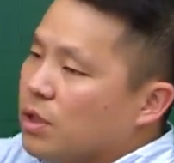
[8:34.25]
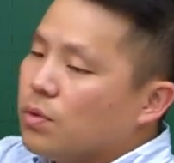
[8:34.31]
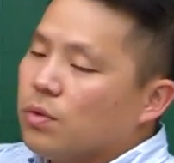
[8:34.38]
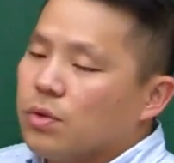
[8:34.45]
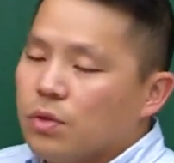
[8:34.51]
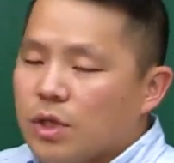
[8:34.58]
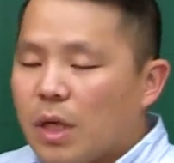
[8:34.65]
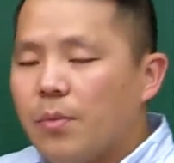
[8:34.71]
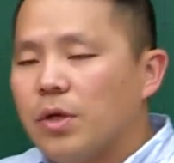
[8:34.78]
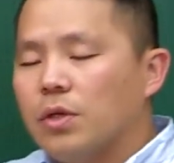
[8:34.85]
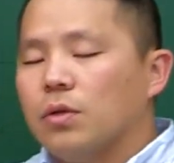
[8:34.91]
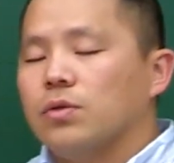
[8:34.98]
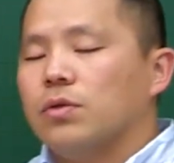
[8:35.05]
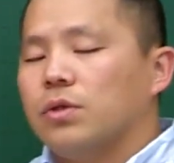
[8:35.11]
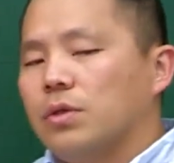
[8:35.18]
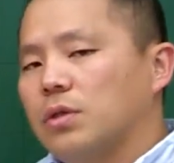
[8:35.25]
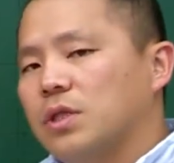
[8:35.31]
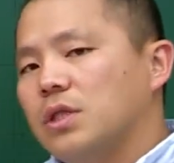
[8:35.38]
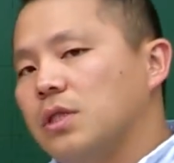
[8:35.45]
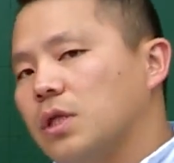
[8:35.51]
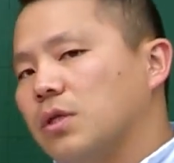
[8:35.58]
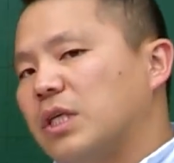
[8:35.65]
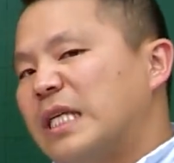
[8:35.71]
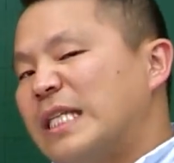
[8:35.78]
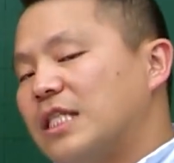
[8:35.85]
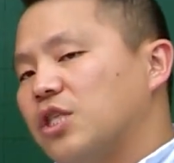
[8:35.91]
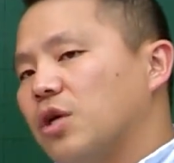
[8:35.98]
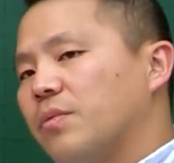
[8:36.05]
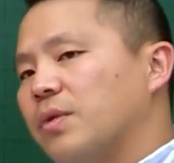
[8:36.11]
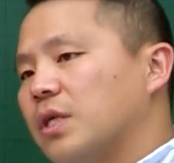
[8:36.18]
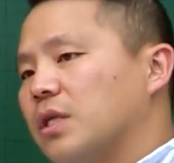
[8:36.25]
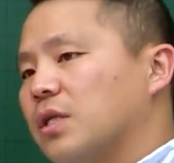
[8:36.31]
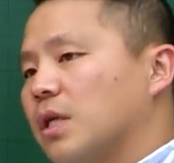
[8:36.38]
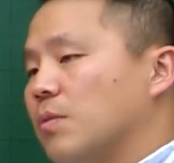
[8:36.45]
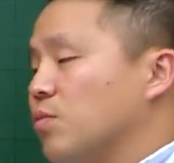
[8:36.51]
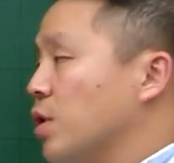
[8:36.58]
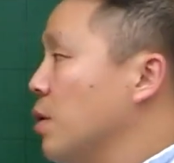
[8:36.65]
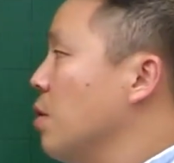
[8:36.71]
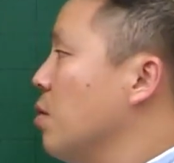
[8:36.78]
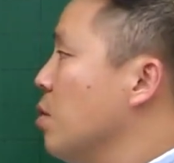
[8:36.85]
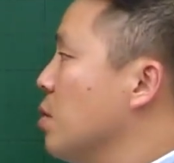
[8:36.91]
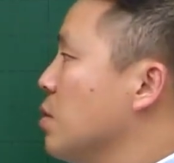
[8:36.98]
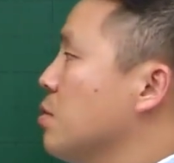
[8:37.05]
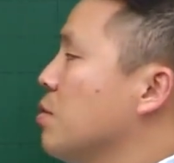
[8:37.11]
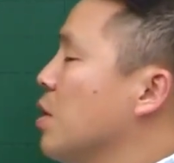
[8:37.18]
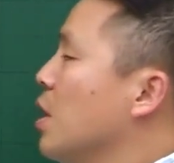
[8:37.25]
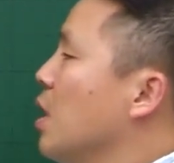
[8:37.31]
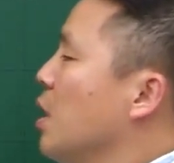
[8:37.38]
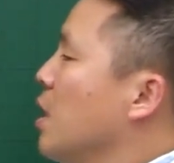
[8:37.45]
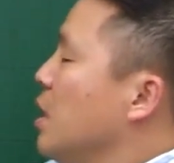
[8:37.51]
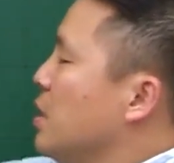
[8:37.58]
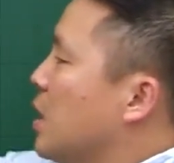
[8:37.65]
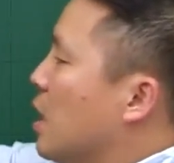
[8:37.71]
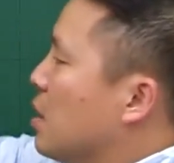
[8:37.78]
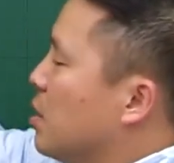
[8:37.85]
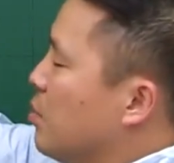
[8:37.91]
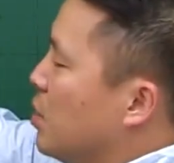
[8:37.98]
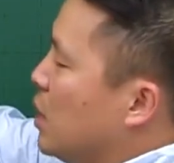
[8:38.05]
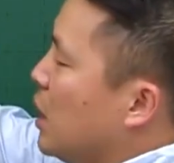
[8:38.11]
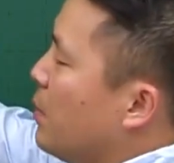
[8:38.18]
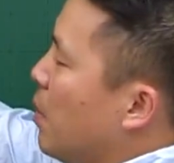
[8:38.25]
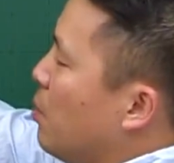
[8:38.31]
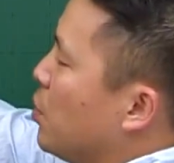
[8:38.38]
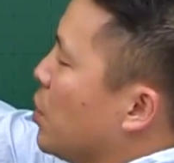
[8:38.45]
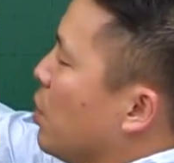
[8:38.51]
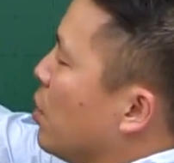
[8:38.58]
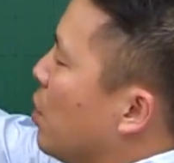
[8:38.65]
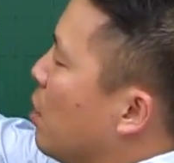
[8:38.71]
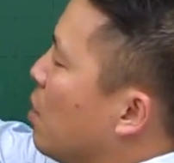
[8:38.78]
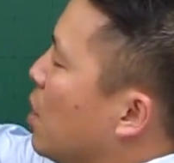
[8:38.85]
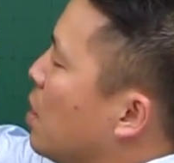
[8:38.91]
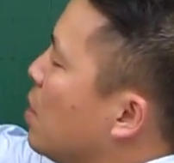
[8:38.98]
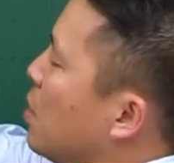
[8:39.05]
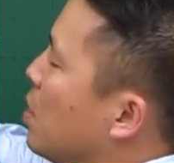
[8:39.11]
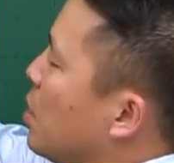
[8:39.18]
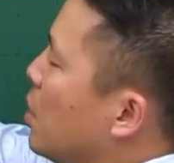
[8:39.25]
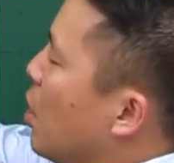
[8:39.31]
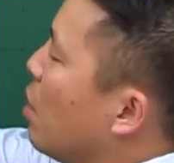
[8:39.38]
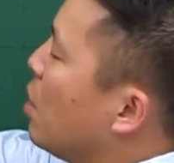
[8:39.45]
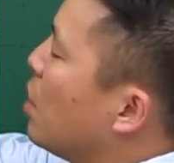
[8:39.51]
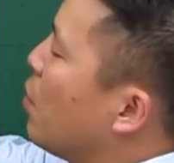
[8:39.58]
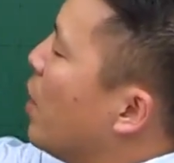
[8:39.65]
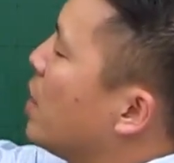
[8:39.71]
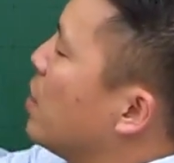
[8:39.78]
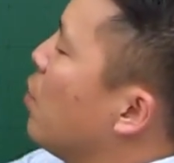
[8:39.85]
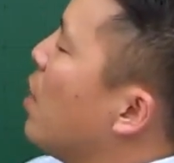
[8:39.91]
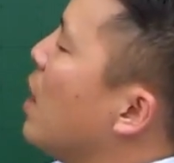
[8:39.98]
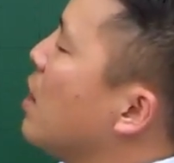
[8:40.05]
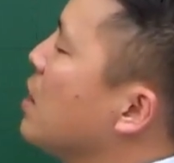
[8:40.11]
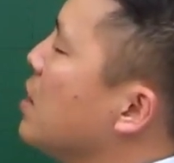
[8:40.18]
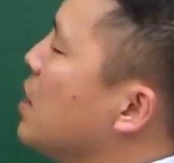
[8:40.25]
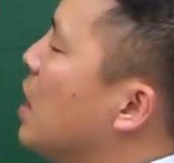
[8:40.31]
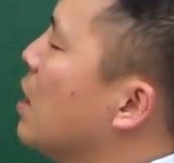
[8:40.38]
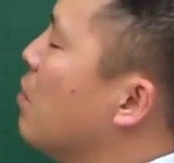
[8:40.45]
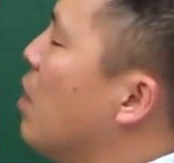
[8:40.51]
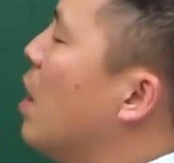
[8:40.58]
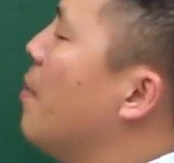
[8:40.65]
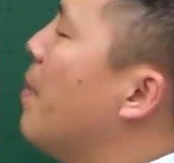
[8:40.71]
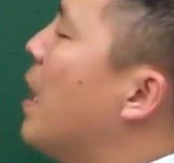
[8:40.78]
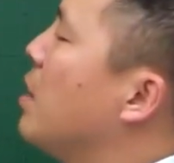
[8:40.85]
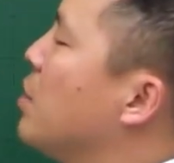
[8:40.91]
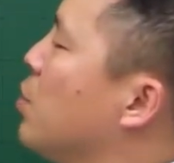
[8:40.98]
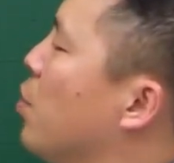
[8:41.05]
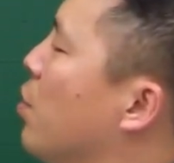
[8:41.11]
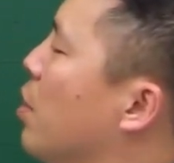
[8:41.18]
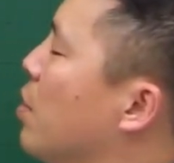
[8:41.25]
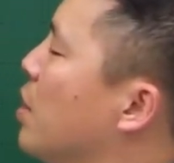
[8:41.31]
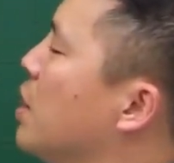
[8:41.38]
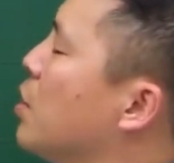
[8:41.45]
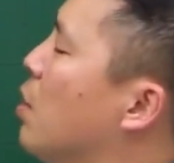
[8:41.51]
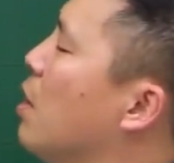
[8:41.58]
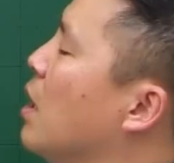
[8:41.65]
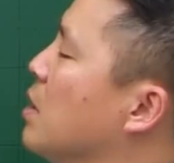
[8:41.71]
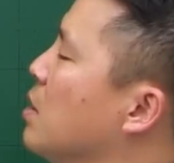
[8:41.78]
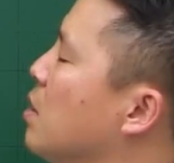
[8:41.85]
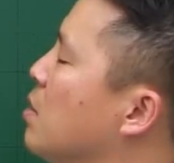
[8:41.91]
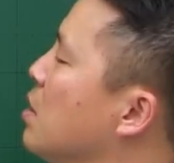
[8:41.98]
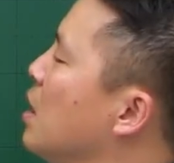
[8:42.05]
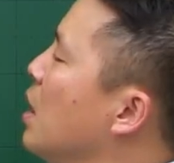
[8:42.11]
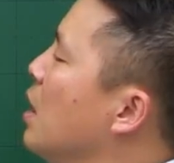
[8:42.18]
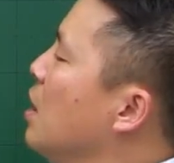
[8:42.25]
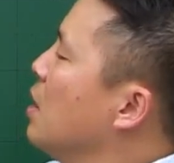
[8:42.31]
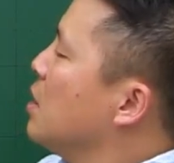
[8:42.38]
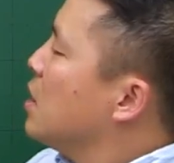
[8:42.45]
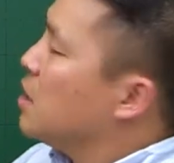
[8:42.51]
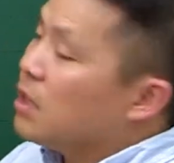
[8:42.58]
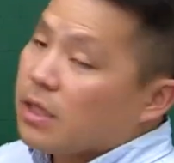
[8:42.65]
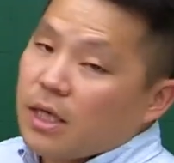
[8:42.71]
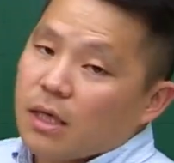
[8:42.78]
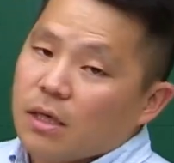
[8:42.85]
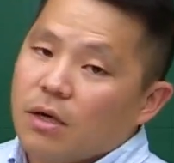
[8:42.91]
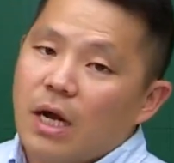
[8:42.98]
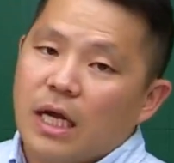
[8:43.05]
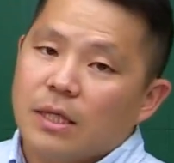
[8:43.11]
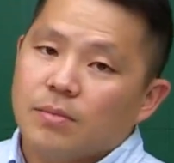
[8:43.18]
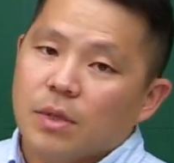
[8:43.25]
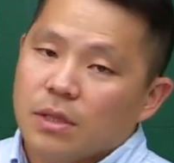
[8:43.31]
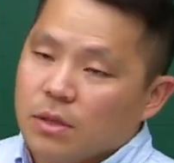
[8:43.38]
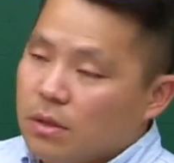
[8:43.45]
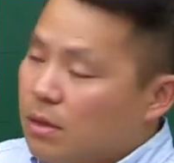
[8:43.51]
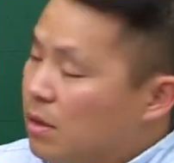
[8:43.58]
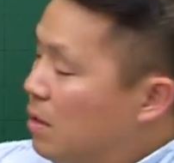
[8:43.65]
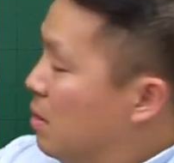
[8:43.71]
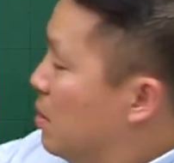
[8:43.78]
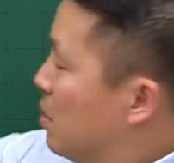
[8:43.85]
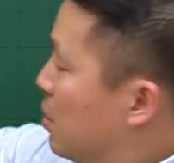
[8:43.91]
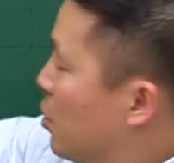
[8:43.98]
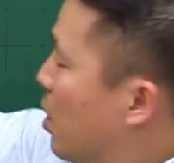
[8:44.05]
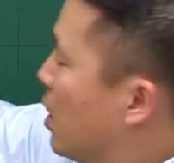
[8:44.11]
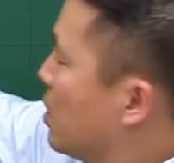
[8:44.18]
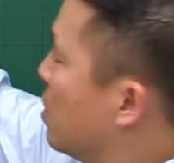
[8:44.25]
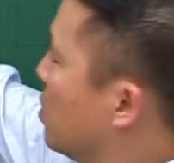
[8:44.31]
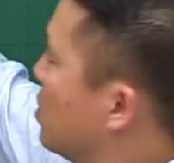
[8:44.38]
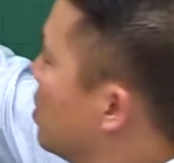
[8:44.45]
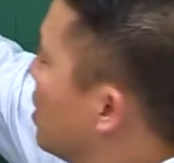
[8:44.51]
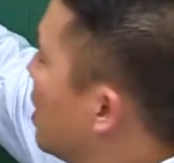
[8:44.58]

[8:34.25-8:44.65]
지속적으로 참여해서 얻을 수 있는 신체적 이점이기 때문에요. 그리고 자, 그러면 2번 보죠. 현가, 혈관 확장과 말초 혈관의 저항성은 증가될까요? 아닌가? 저항성은